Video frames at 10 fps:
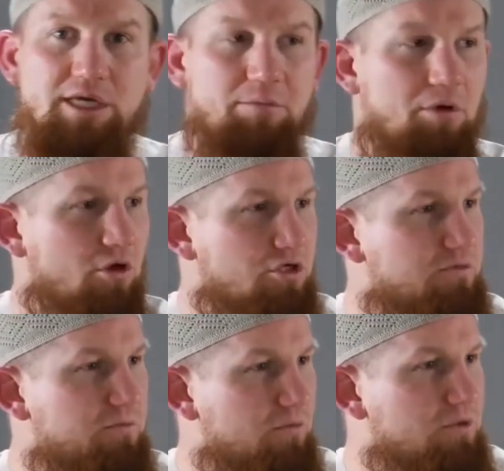hier bei
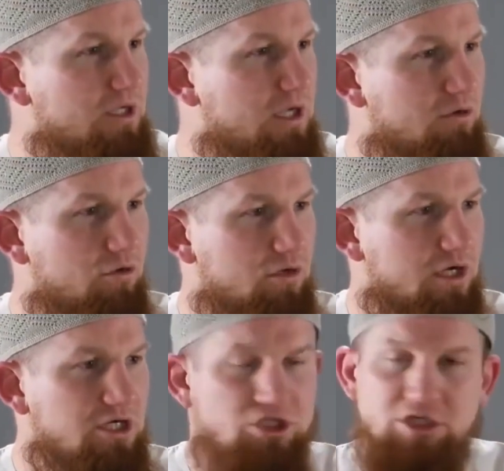euch unter den
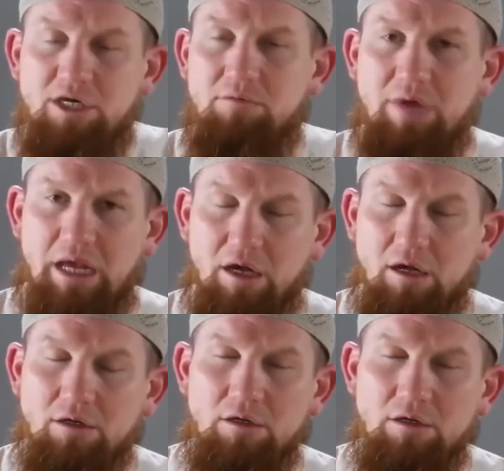Quraysh hier in Mekka.